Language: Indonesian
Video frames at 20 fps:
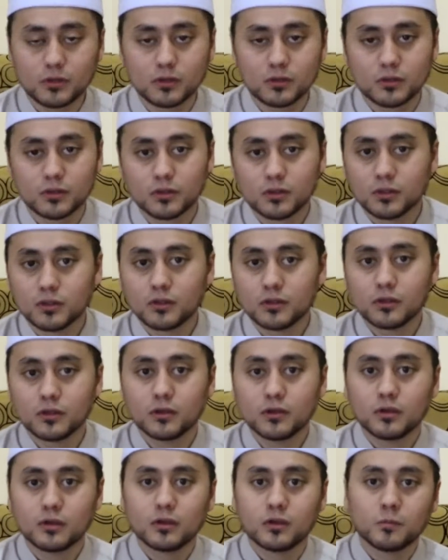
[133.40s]
ini
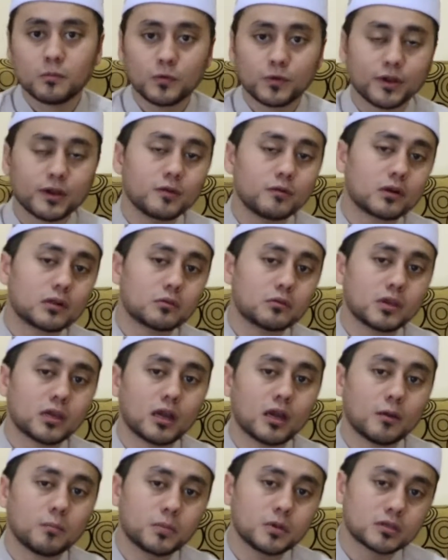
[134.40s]
mungkin
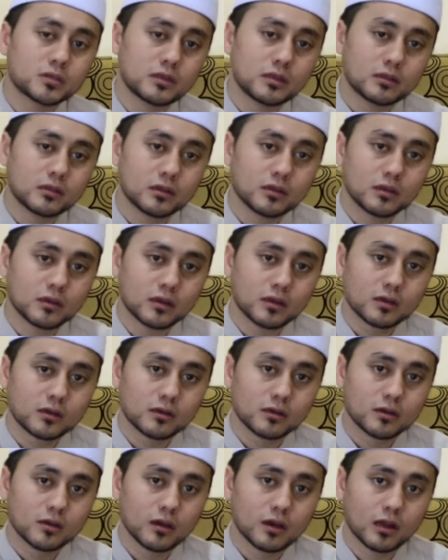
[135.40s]
waktunya habis nanti
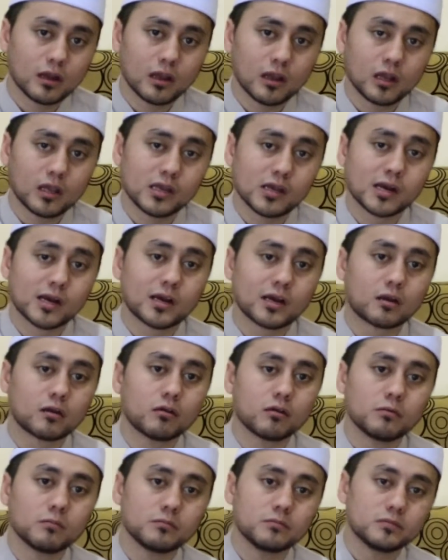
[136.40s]
dengan hal-hal yang
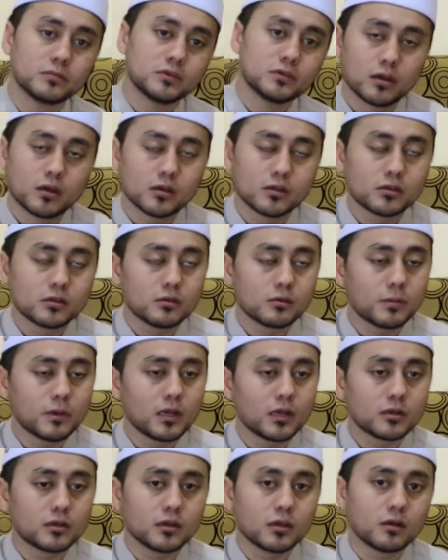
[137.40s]
haram atau
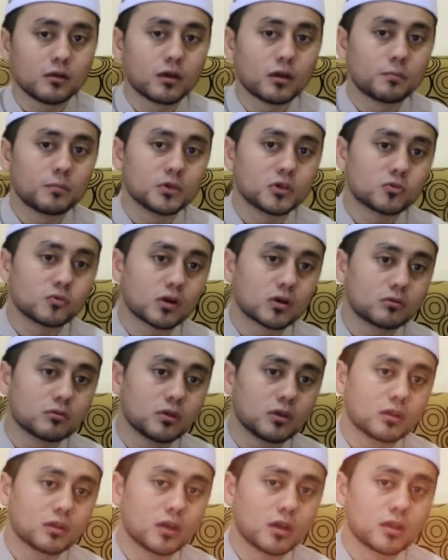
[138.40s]
paling tidak habis
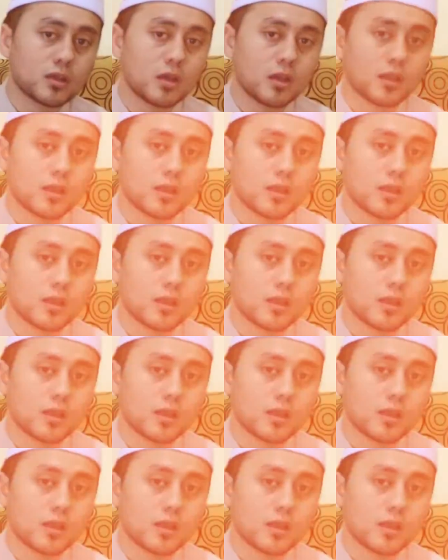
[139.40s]
waktunya dengan